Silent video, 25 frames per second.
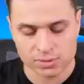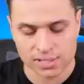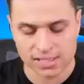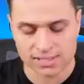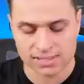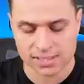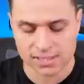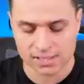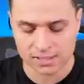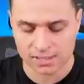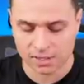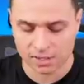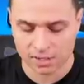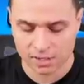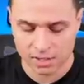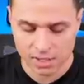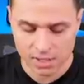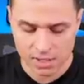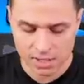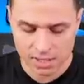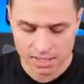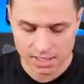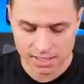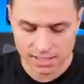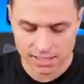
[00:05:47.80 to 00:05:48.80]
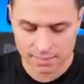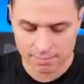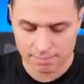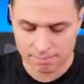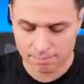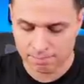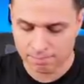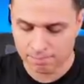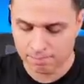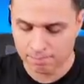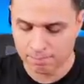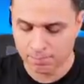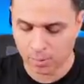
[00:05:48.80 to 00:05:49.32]
tylko
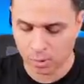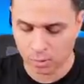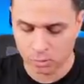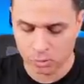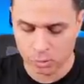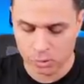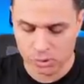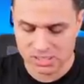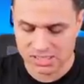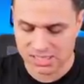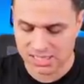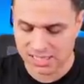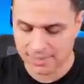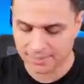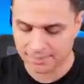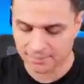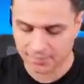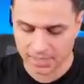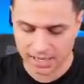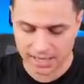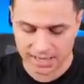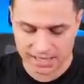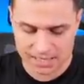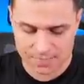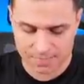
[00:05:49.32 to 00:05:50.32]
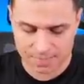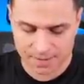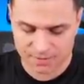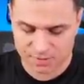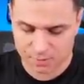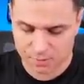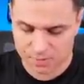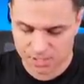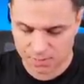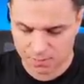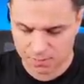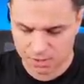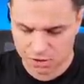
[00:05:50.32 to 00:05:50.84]
e, bonusy, ale
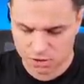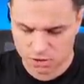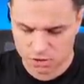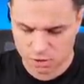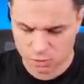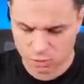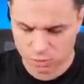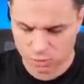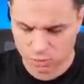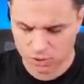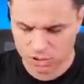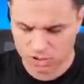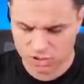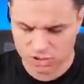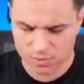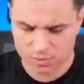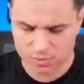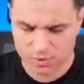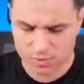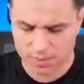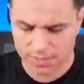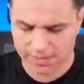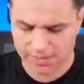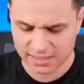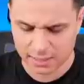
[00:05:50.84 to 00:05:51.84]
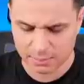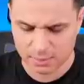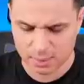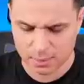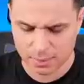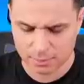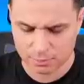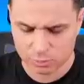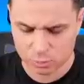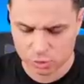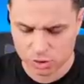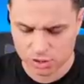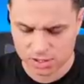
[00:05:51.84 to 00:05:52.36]
sprawdźmy sobie jeszcze u góry, czy przypadkiem nie
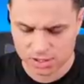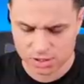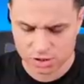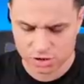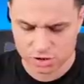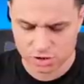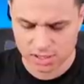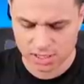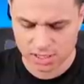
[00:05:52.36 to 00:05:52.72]
mam dużych skrzynek